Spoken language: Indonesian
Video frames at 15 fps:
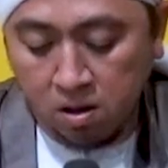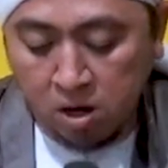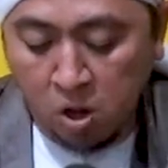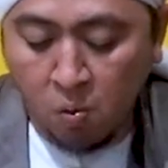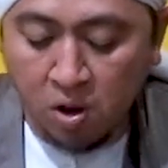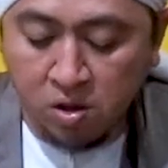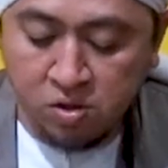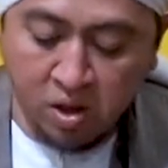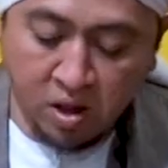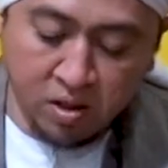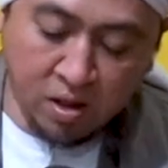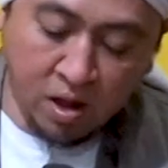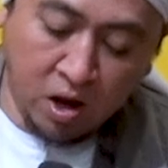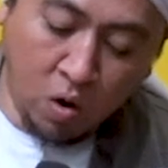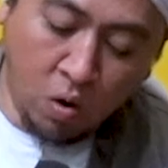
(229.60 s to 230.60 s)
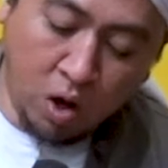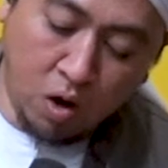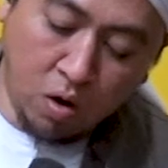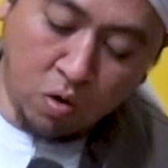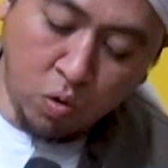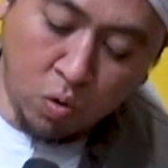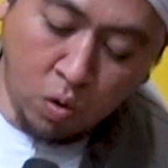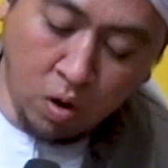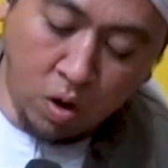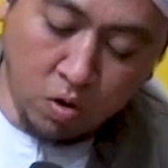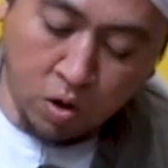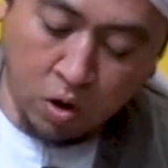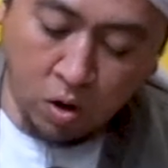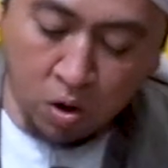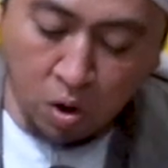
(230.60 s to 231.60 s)
diwasiatkan oleh Rasulullah
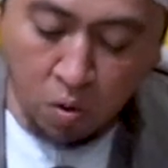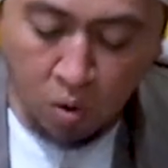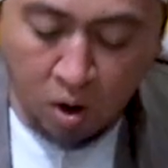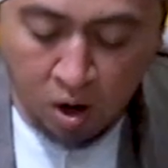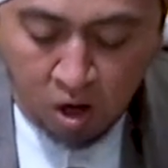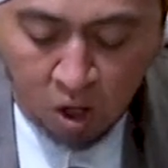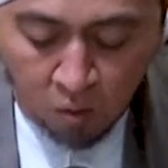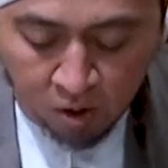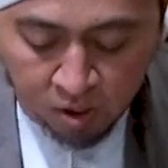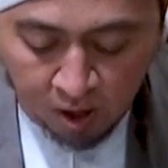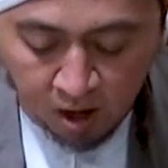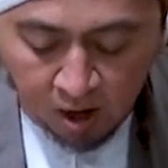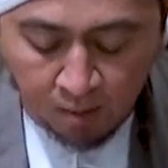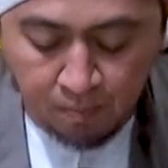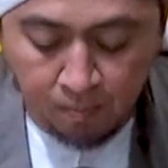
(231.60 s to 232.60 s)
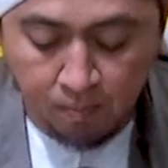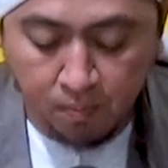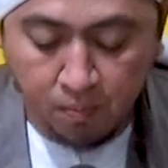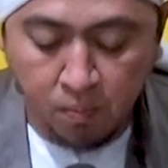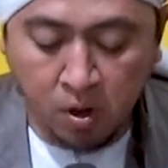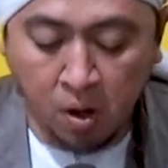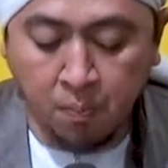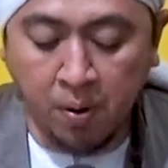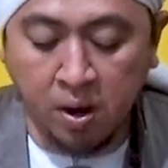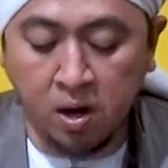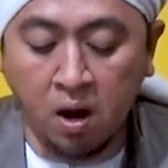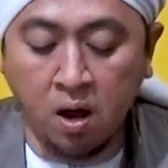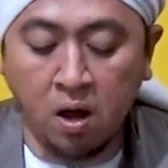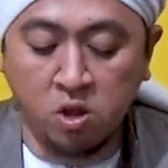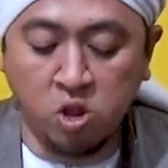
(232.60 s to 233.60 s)
sallallahu alaihi wasallam
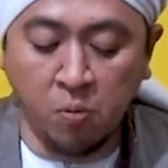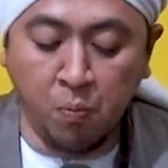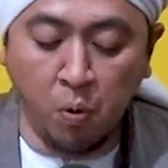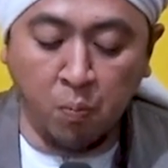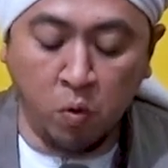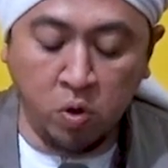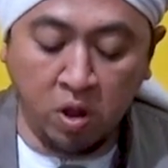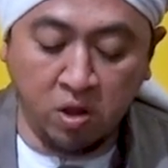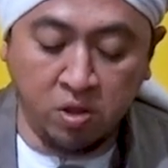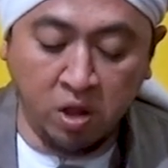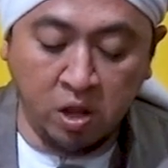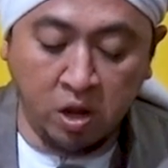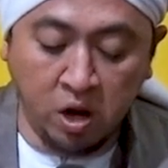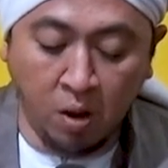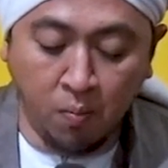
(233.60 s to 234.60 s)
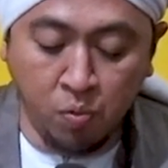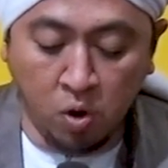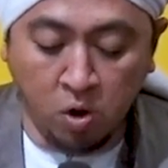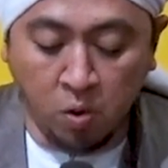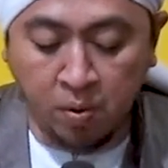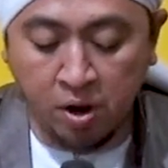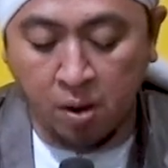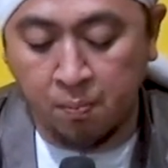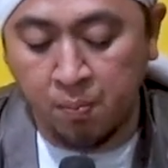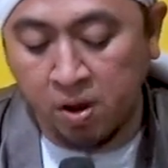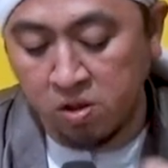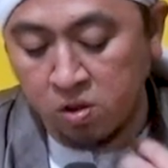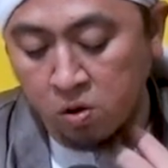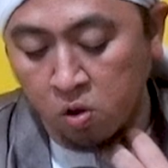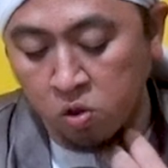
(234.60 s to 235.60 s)
kepada sepupunya Sayyidina Abdullah bin
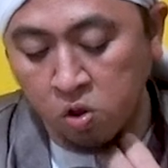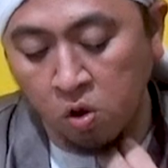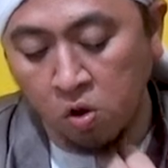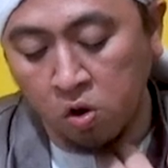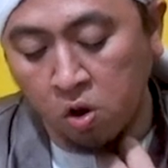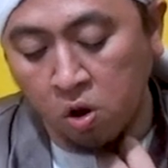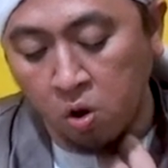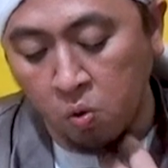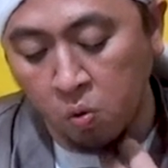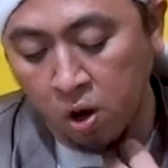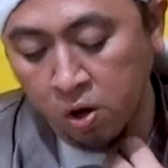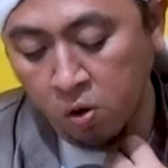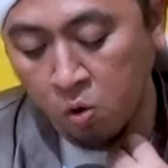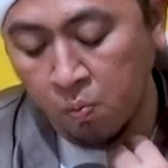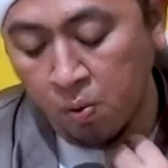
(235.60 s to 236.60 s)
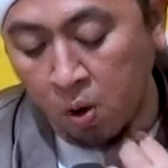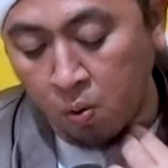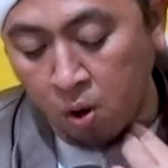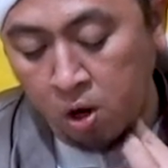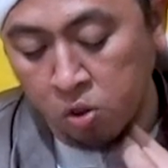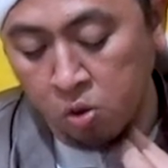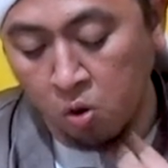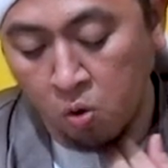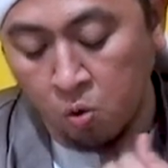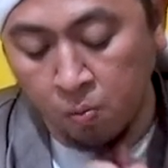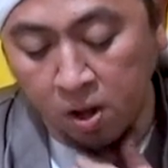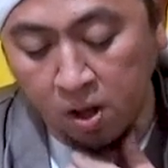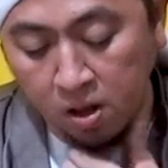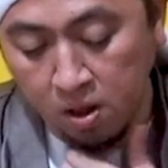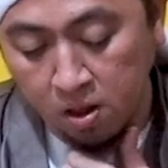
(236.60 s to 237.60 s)
Abbas radhiyallahu anhuma wa
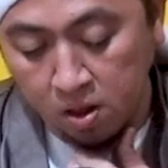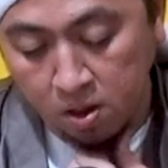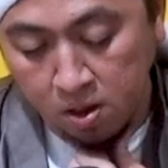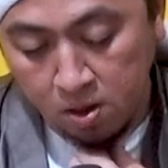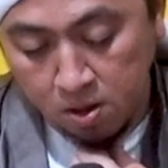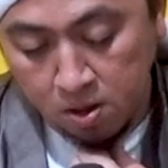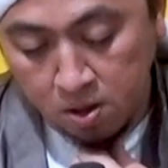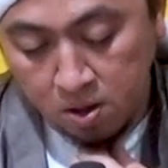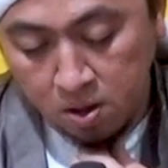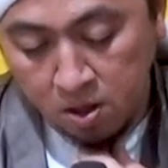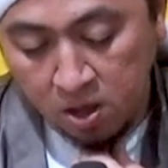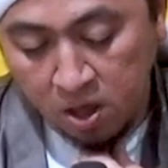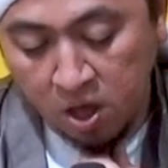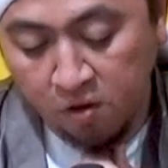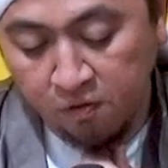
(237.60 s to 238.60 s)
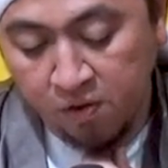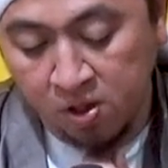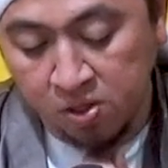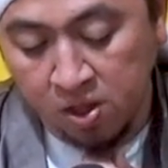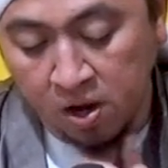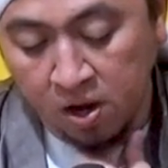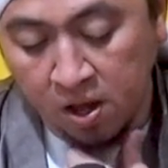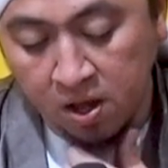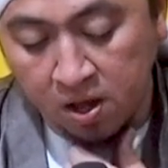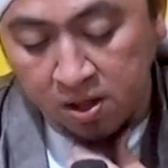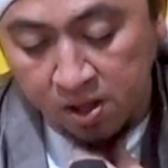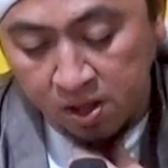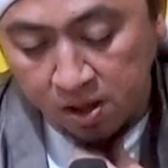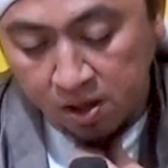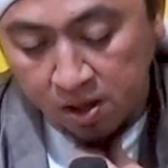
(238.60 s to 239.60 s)
ardahuma
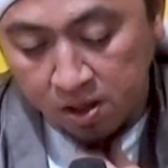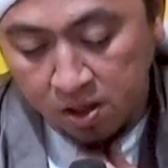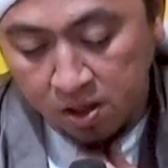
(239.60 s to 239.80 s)
ihfadillahi